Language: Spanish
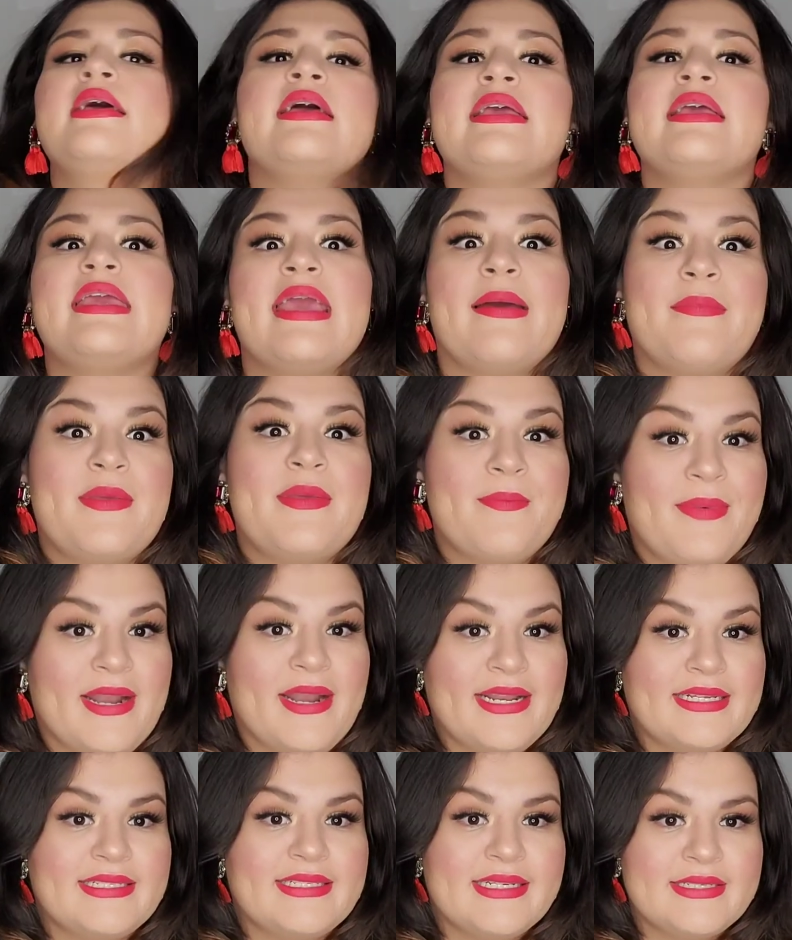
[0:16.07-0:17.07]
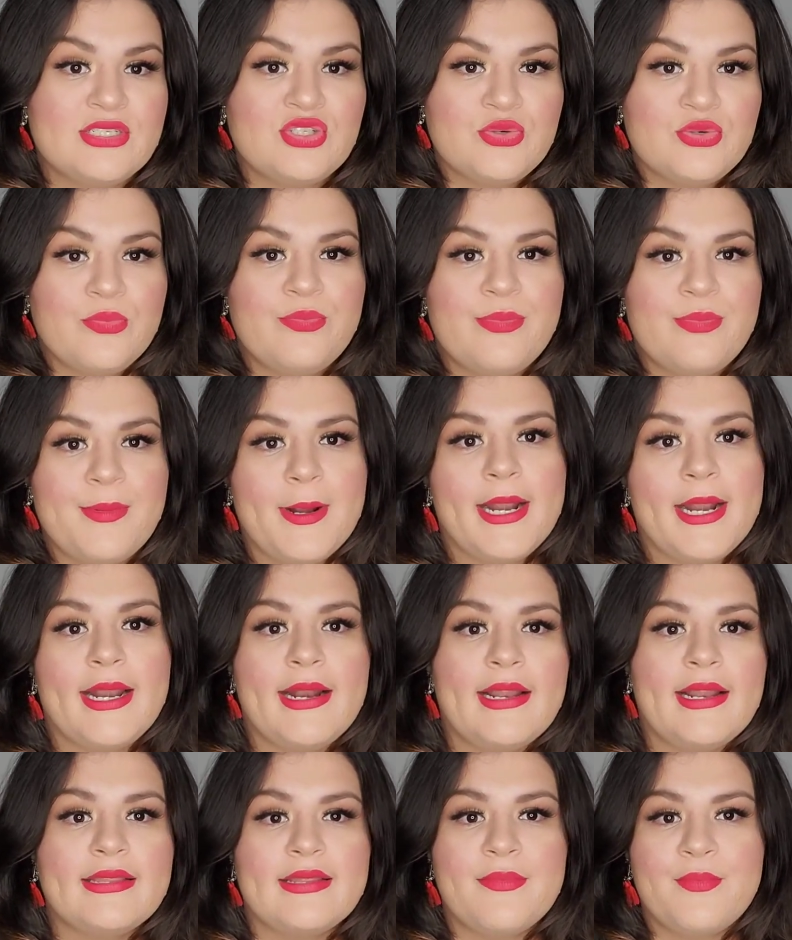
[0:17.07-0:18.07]
que a mi parecer son para
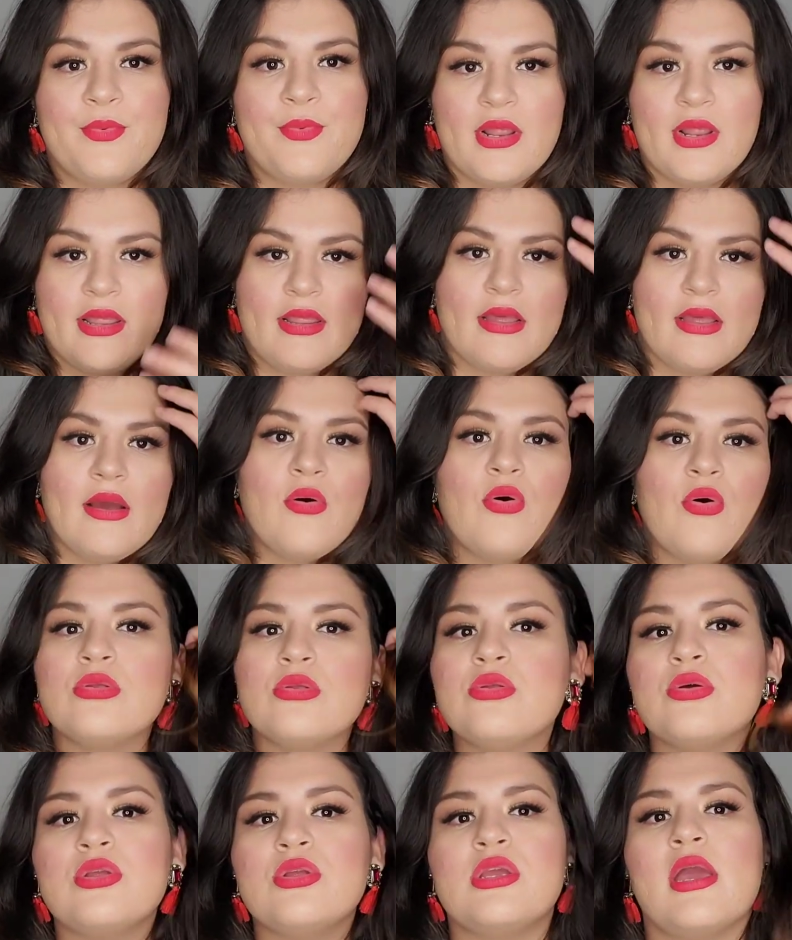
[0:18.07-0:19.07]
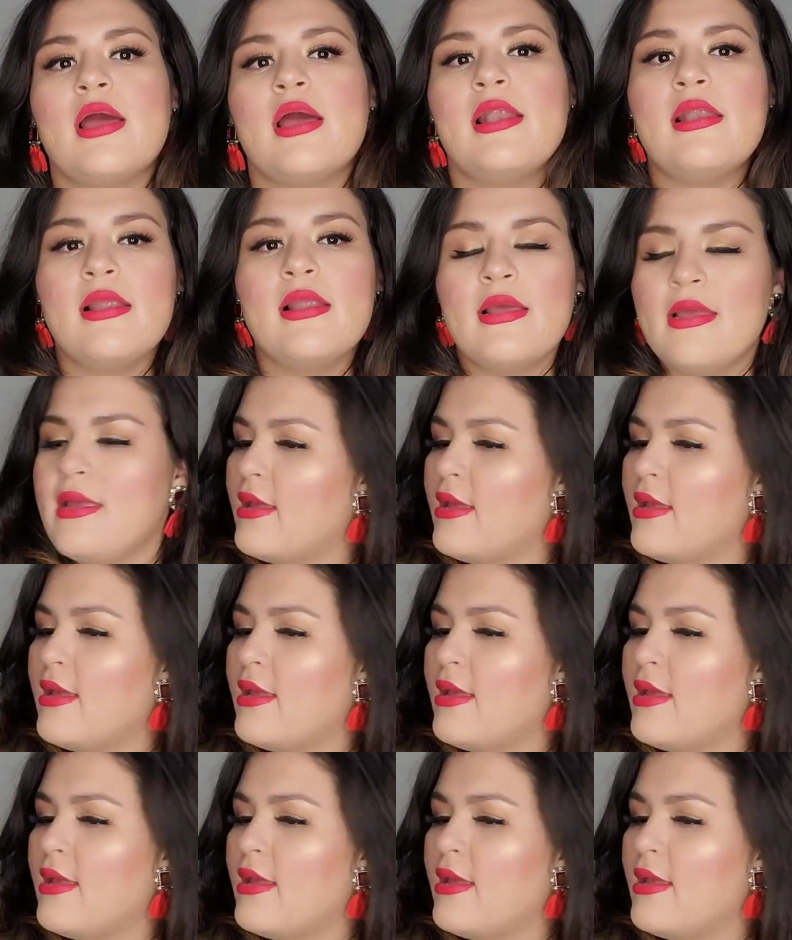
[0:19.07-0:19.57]
la temporada otoñal.